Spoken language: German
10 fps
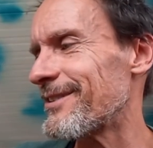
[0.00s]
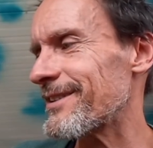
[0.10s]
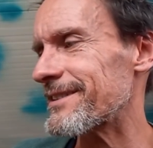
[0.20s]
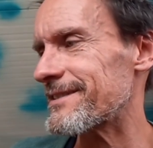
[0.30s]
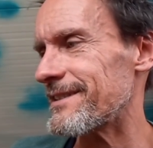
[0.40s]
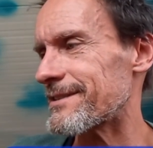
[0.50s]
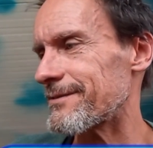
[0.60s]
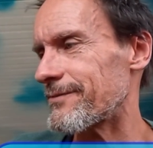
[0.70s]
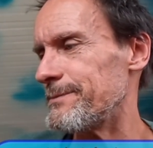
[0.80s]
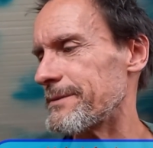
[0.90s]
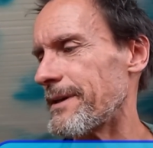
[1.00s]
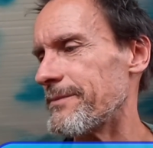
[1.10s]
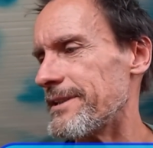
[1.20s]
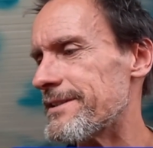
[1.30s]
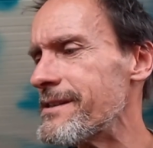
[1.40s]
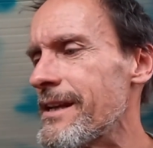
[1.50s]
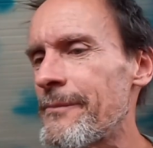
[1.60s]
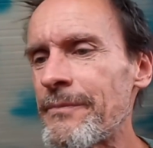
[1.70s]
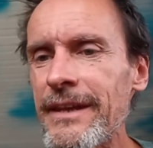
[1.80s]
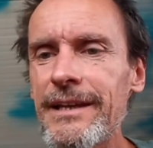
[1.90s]
Und hat gesagt, ich will mich mal melden,
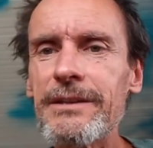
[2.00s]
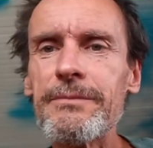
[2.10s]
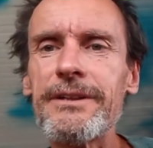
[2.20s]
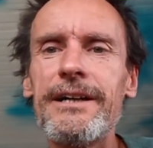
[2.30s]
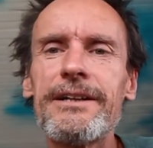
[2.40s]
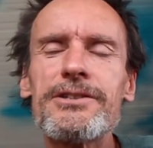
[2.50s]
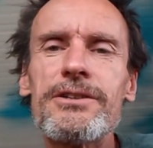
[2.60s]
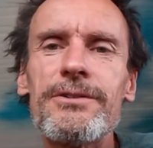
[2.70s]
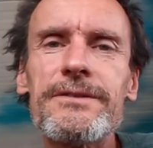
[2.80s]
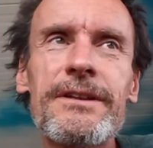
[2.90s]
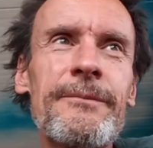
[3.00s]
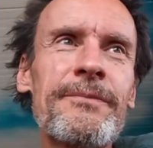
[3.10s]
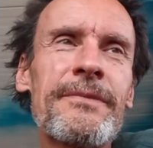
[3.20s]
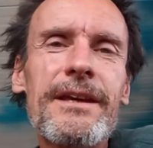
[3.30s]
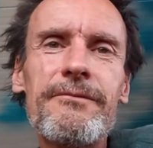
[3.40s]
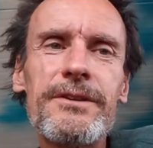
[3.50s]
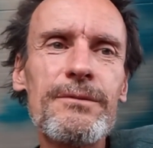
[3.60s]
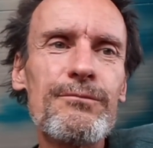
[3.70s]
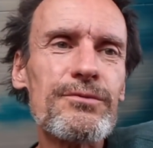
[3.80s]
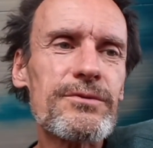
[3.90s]
ich bin hier eingeschlossen hier
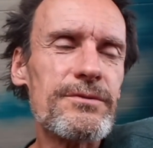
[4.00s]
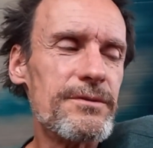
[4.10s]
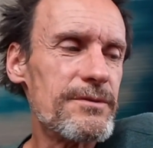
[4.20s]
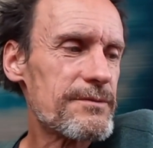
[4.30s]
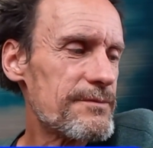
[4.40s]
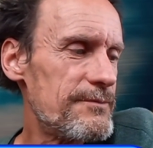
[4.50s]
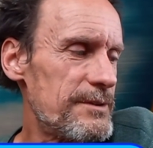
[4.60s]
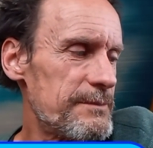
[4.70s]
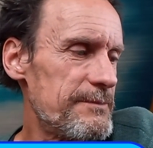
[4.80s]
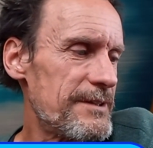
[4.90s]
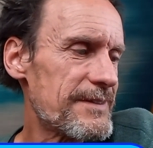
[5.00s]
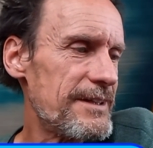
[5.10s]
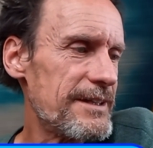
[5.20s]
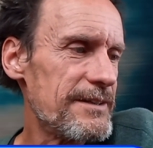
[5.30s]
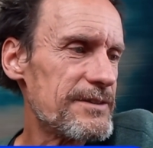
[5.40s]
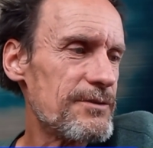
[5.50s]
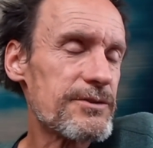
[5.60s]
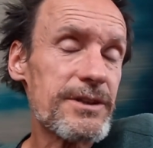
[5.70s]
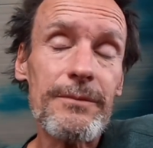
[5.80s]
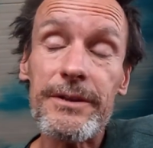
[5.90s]
im Pluto und wollte mich mal zeigen, dass ich noch
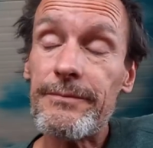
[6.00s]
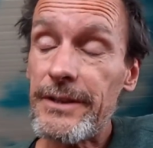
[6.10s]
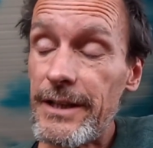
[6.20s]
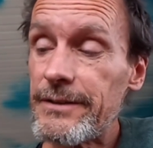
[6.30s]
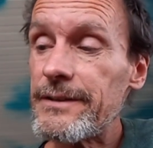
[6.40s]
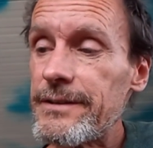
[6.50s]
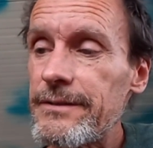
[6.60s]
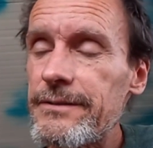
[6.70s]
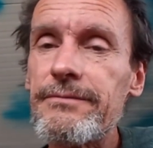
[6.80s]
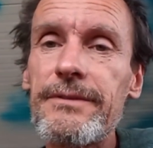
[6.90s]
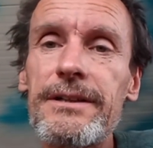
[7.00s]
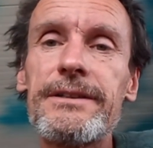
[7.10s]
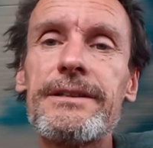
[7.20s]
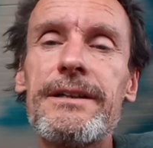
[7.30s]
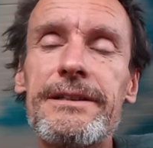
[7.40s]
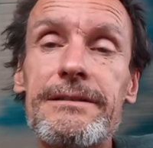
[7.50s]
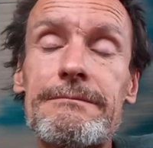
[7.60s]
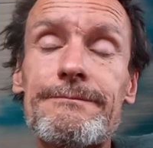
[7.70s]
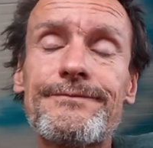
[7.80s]
da bin. Ja, das hat, war nicht leicht.